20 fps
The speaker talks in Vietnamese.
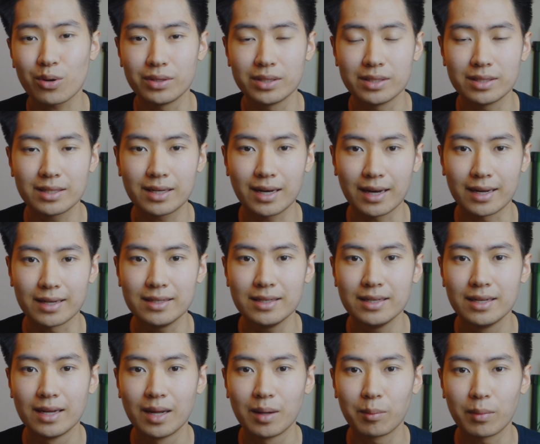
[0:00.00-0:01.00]
Có những cái
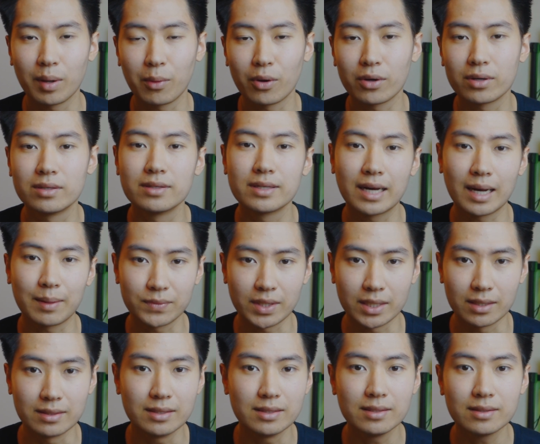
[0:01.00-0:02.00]
mà mọi người cảm
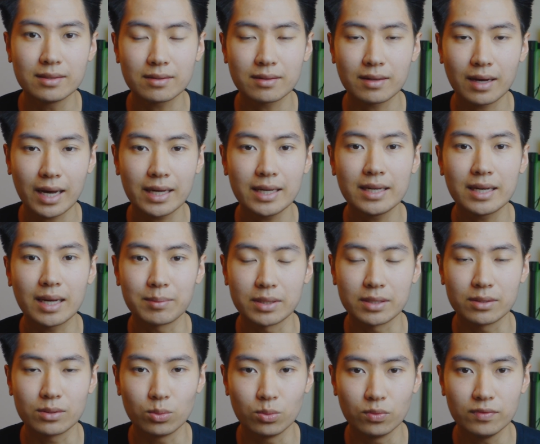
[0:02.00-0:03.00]
thấy hay, cảm
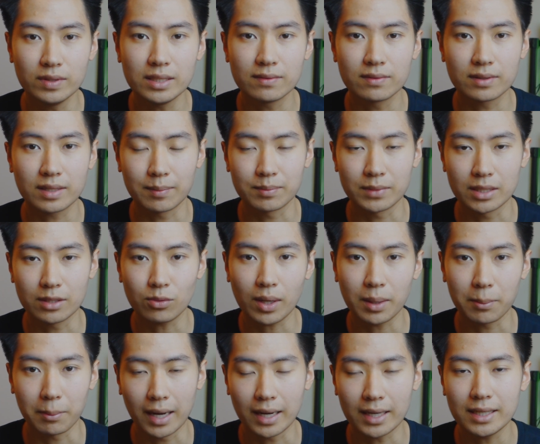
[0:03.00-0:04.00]
thấy thú vị và cảm thấy
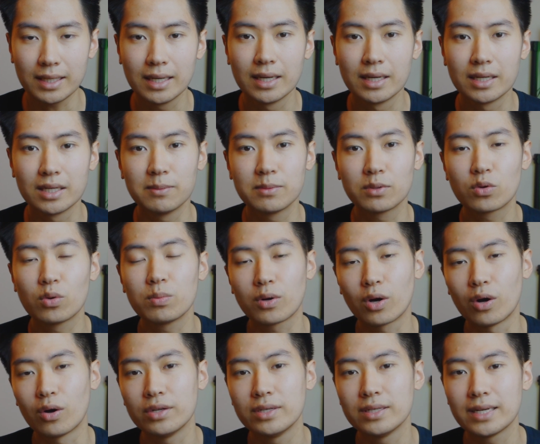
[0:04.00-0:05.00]
thoải mái, nhưng mà cũng
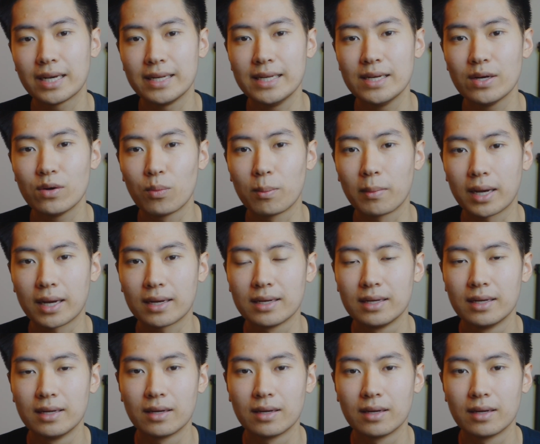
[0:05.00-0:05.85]
có những cái điều mà